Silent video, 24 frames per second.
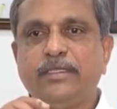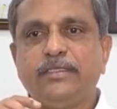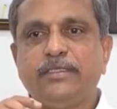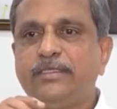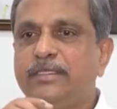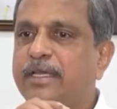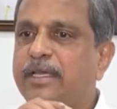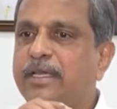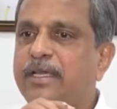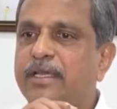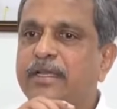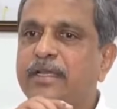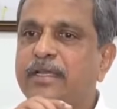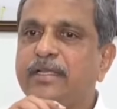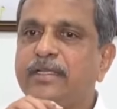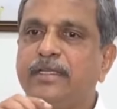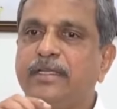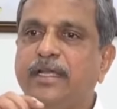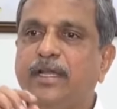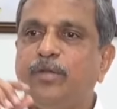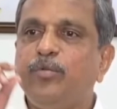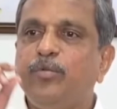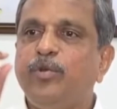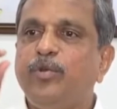చేస్తే
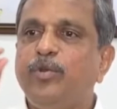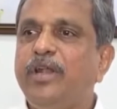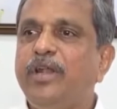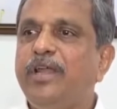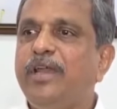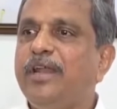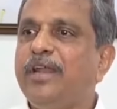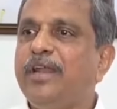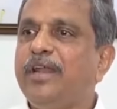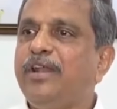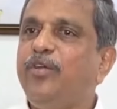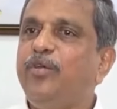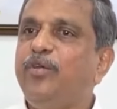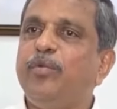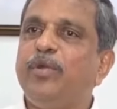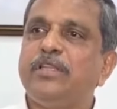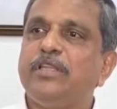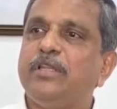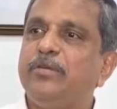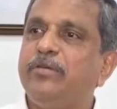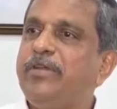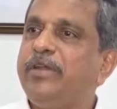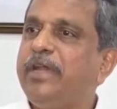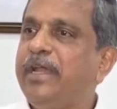జగన్మోహన్ రెడ్డి గారు అన్నవి
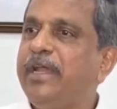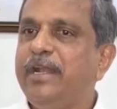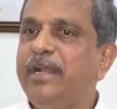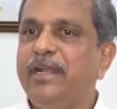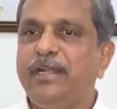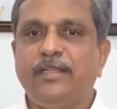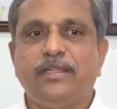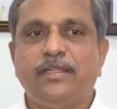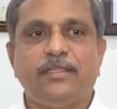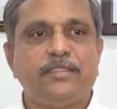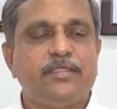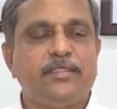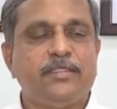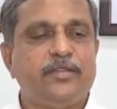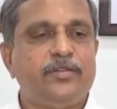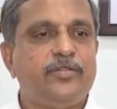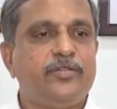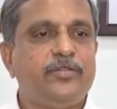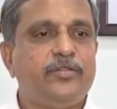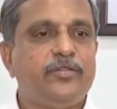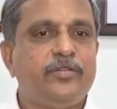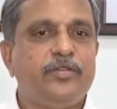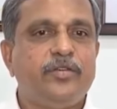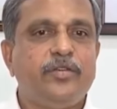మాత్రమే హైలైట్ చేస్తారు
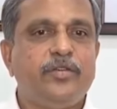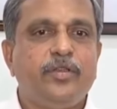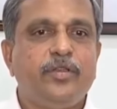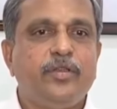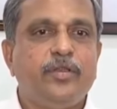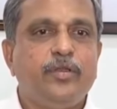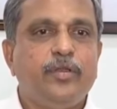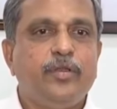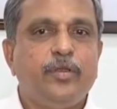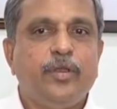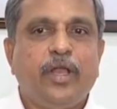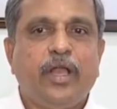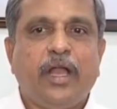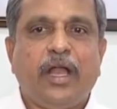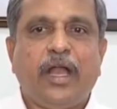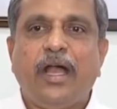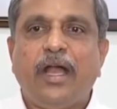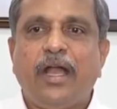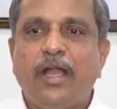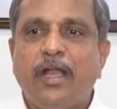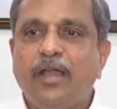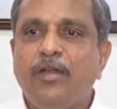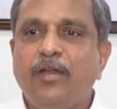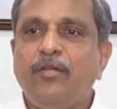
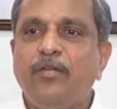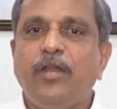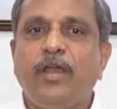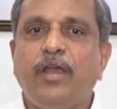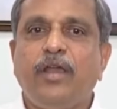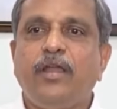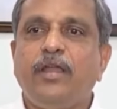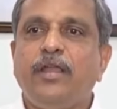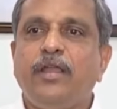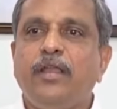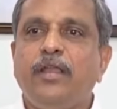ఆఖరున